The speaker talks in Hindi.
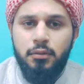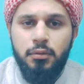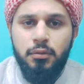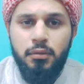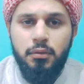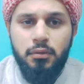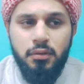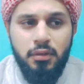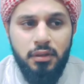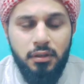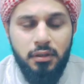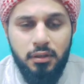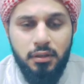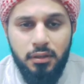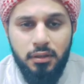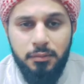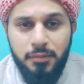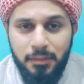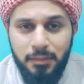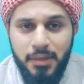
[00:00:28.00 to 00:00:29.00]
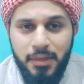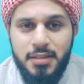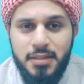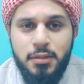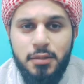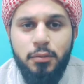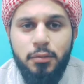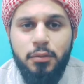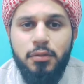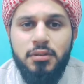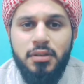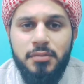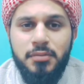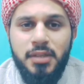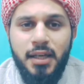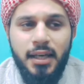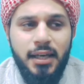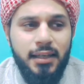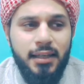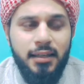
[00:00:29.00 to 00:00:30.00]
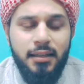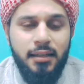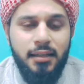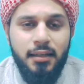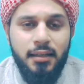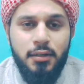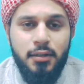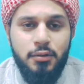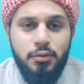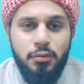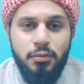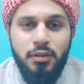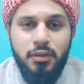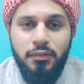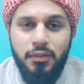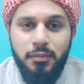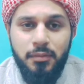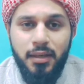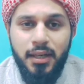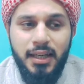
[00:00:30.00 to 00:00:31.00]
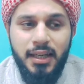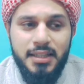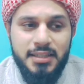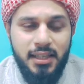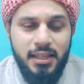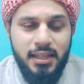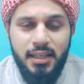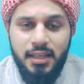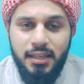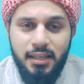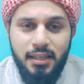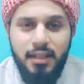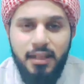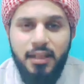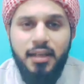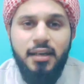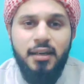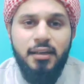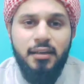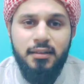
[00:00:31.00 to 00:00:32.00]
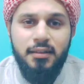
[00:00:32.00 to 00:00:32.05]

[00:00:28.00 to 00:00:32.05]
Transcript: तो इबन अब्बास ने उनको समझाया कि अल्लाह के रसूल ने फरमाया कि जलाना अल्लाह का